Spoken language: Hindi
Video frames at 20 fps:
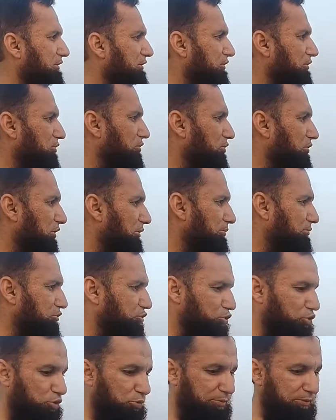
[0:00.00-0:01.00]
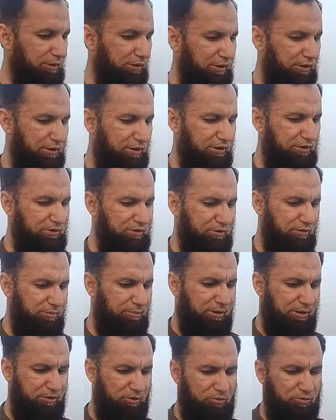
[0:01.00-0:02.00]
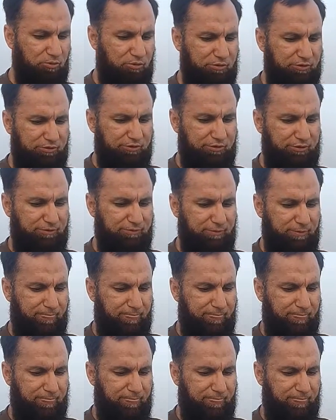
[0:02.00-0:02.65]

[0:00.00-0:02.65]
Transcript: इसको हम जूम करेंगे इस बैनकुलर से